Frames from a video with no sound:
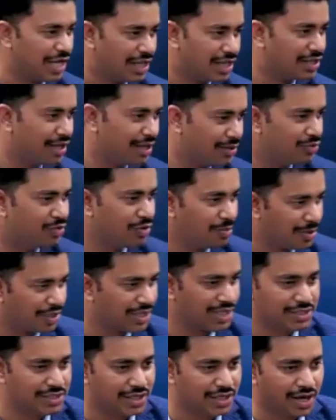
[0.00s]
जानते हैं उनको
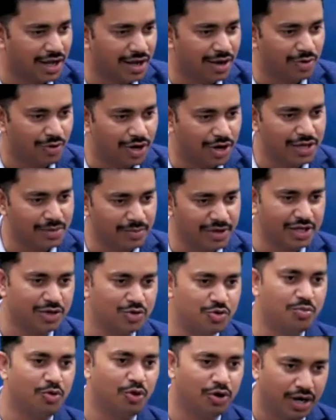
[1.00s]
पता चल रहा होगा कि मैं
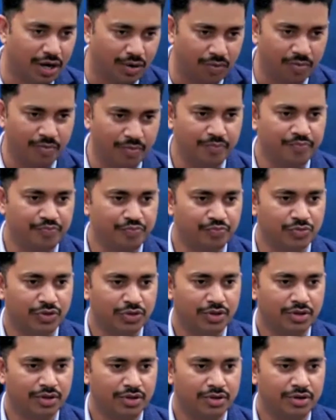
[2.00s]
क्यों बोल रहा
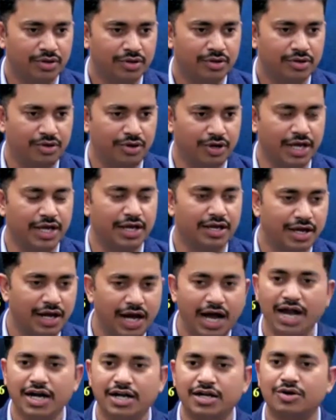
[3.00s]
हूं ओके
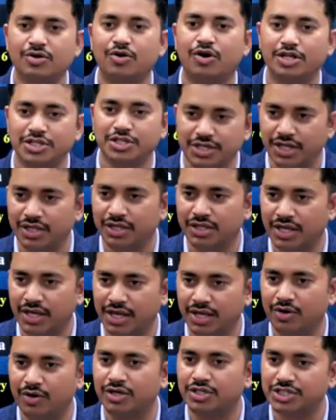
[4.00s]
आठ ओरिजिनल
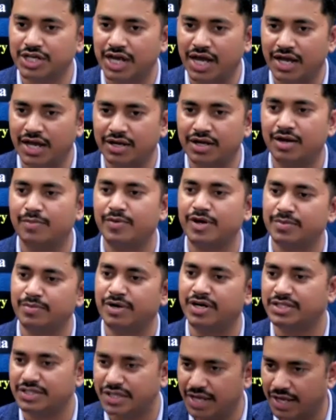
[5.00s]
थे और चार
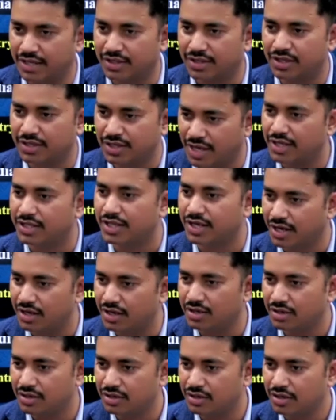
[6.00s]
अमेंडमेंट से आए यही था ना
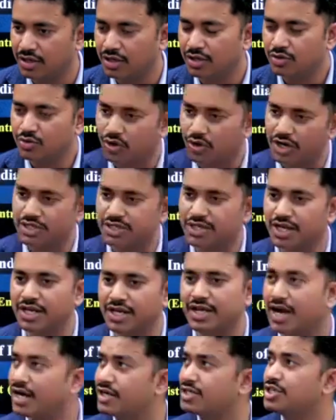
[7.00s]
तो
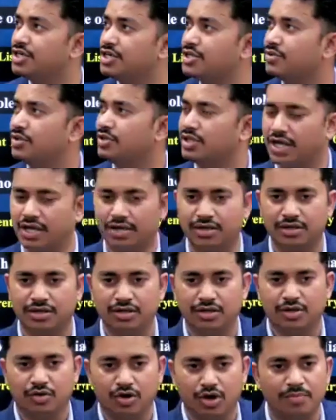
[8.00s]
ओरिजिनली आठ शेड्यूल थे
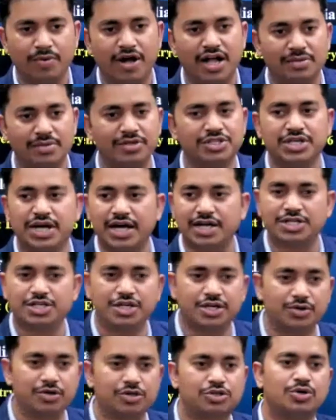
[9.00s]
और बाद में चार
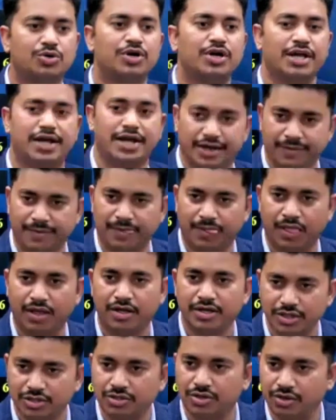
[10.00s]
शेड्यूल जोड़े गए
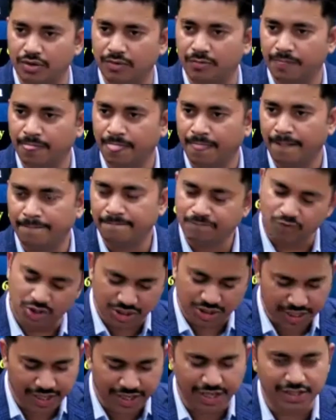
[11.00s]
ये सुनो तो
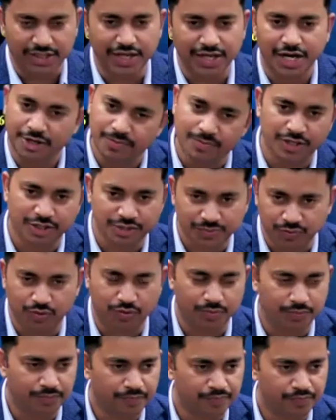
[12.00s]
इसलिए कहते हैं एट प्लस फोर